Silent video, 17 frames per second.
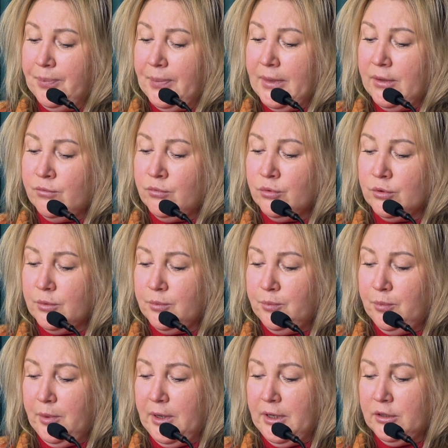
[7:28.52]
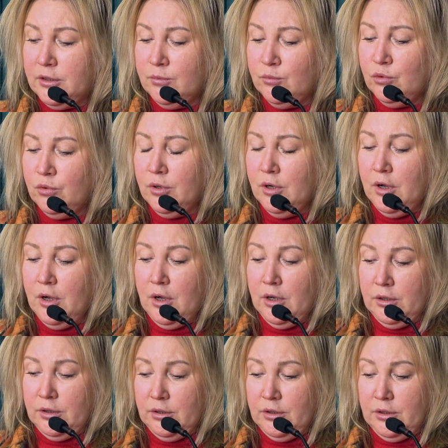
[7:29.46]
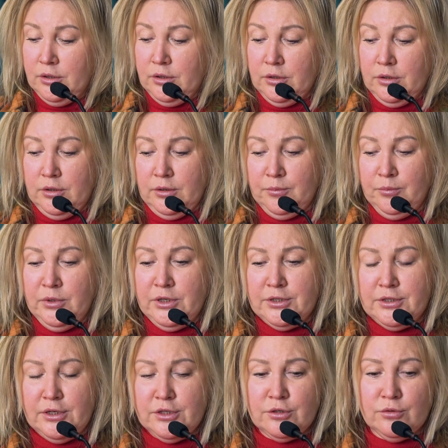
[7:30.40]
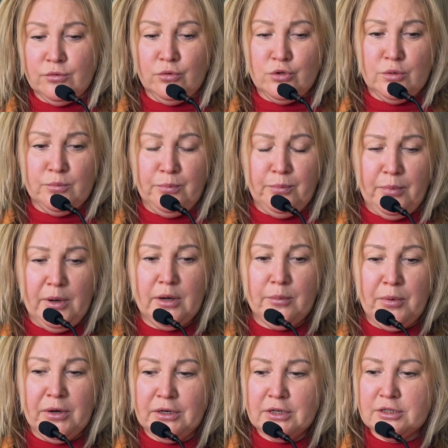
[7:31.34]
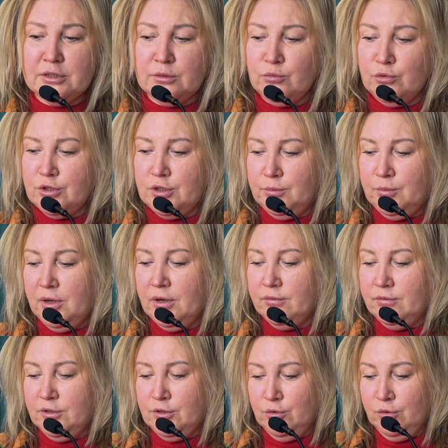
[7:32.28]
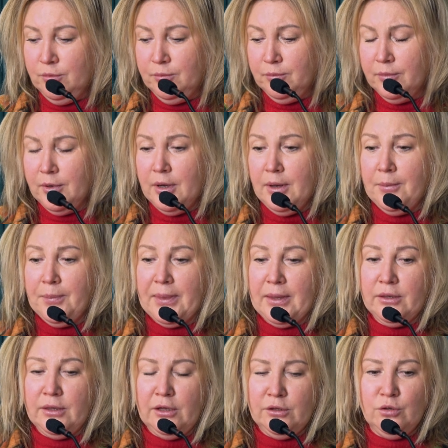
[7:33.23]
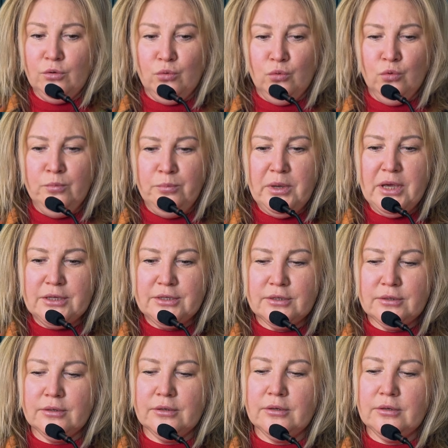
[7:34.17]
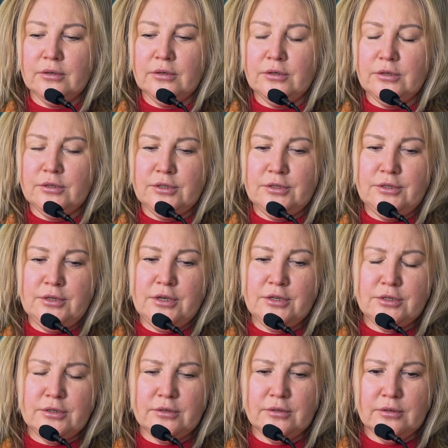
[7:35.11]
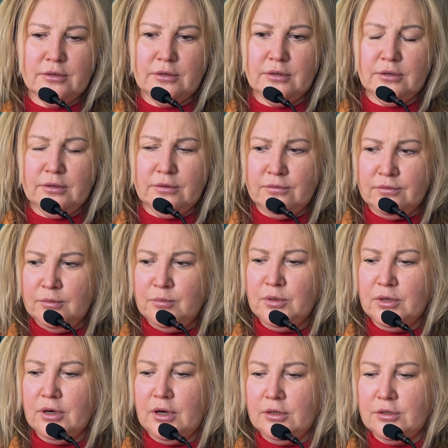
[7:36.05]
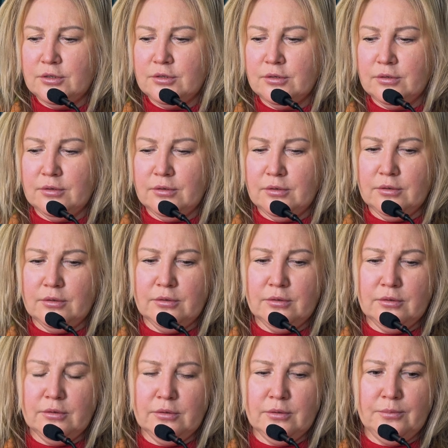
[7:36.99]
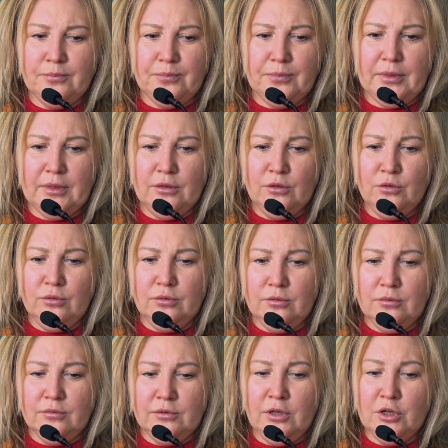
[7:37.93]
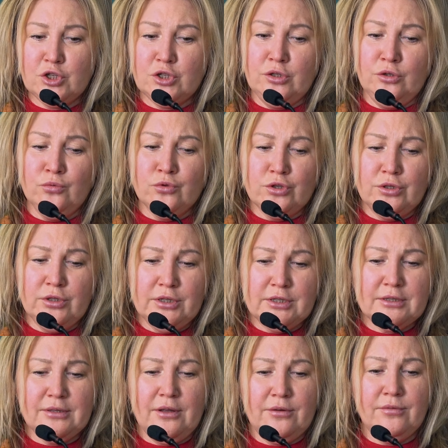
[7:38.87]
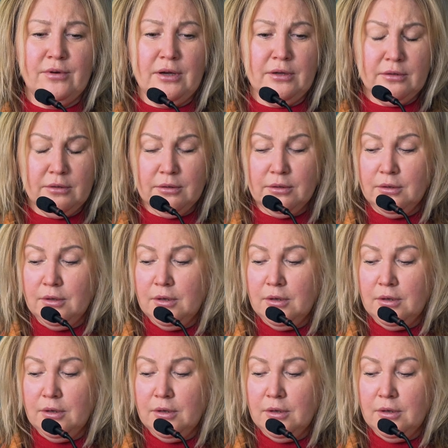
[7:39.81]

Вот. Поэтому э, мы здесь очень по- по-разному себя ведем. Надо уметь э, здесь э, выбирать э, даже нужные слова –